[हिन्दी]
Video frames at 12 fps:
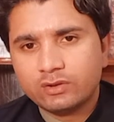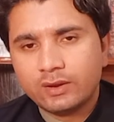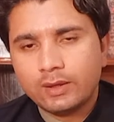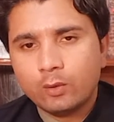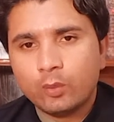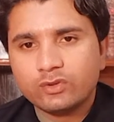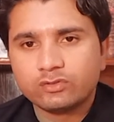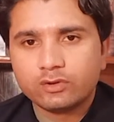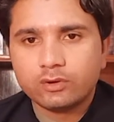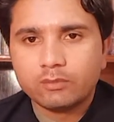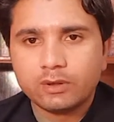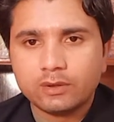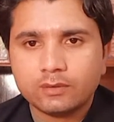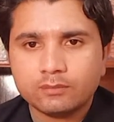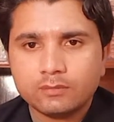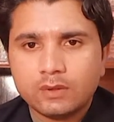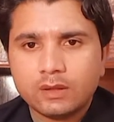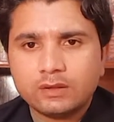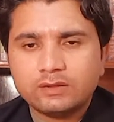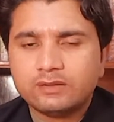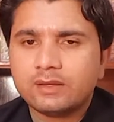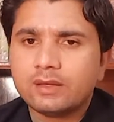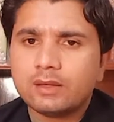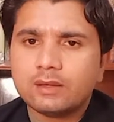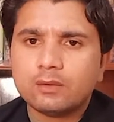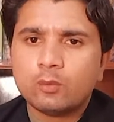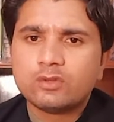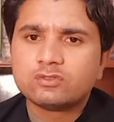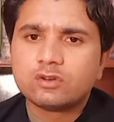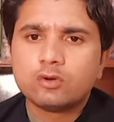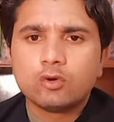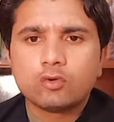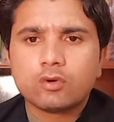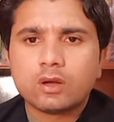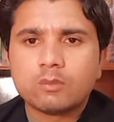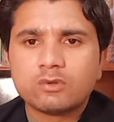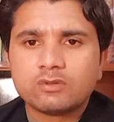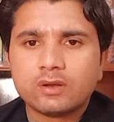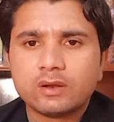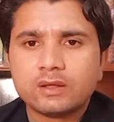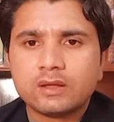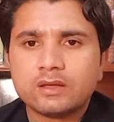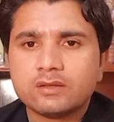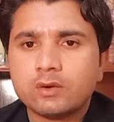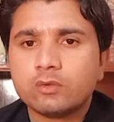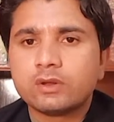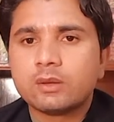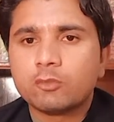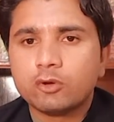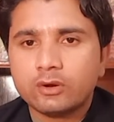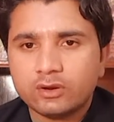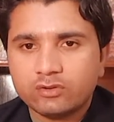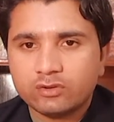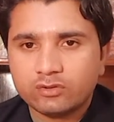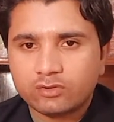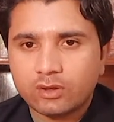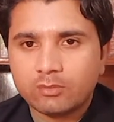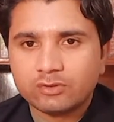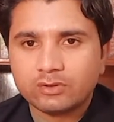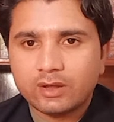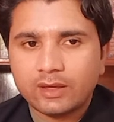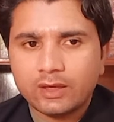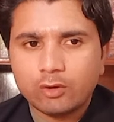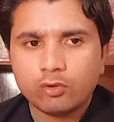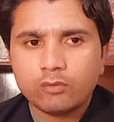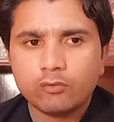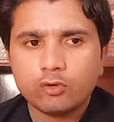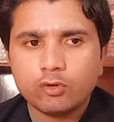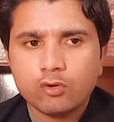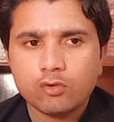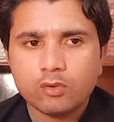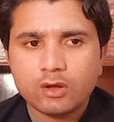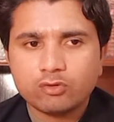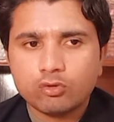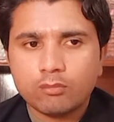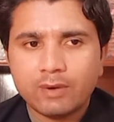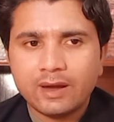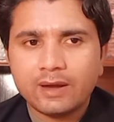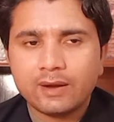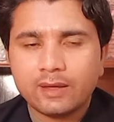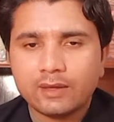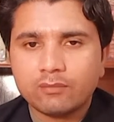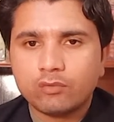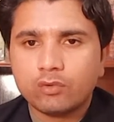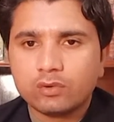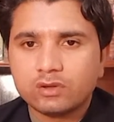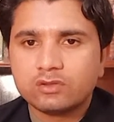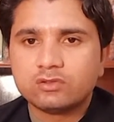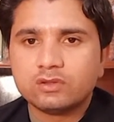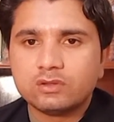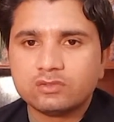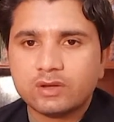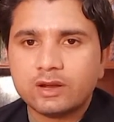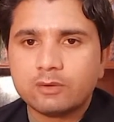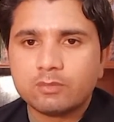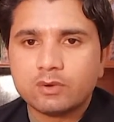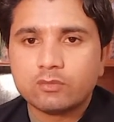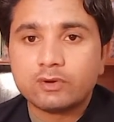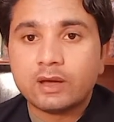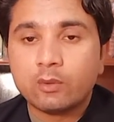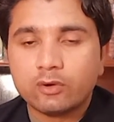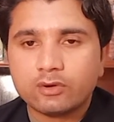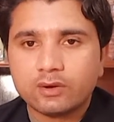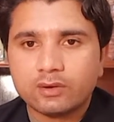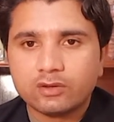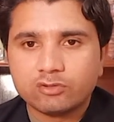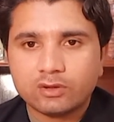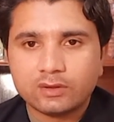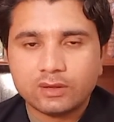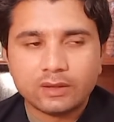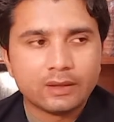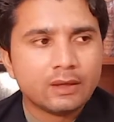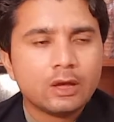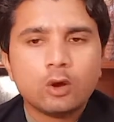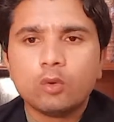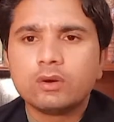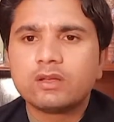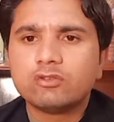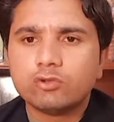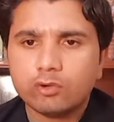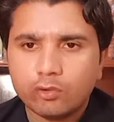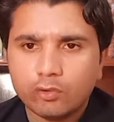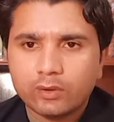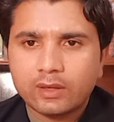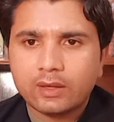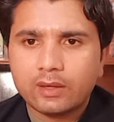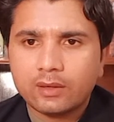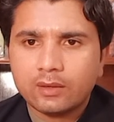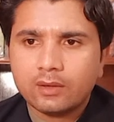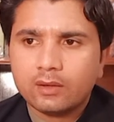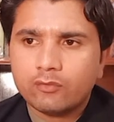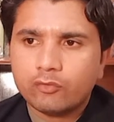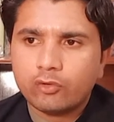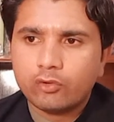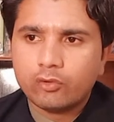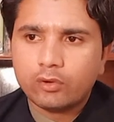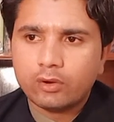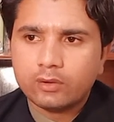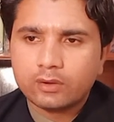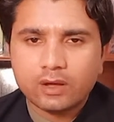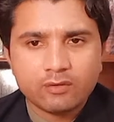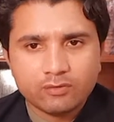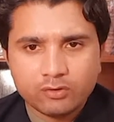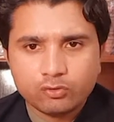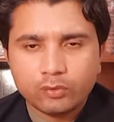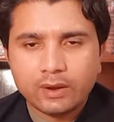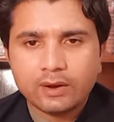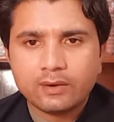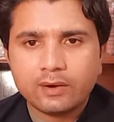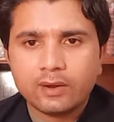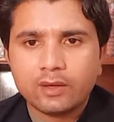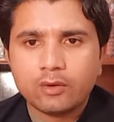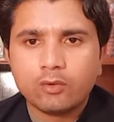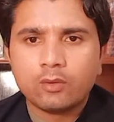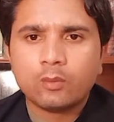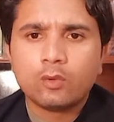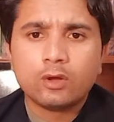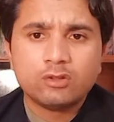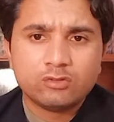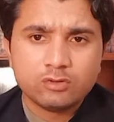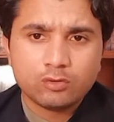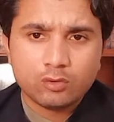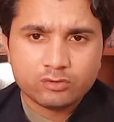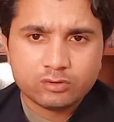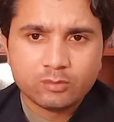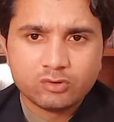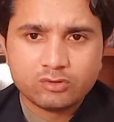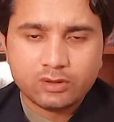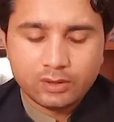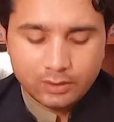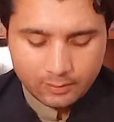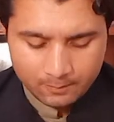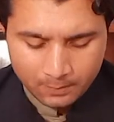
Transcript: है वेस्टर्न में ये वेस्टर्न लोगों का मसला नहीं है ये उनके पॉलिटिशियंस का मसला है और वो लोगों का जो माइंड है वो किसी साइड पर डाइवर्ट करना चाहते हैं उनके जो लोग हैं वो काफ़ी एजुकेटेड है और वो इन चीज़ों को समझते हैं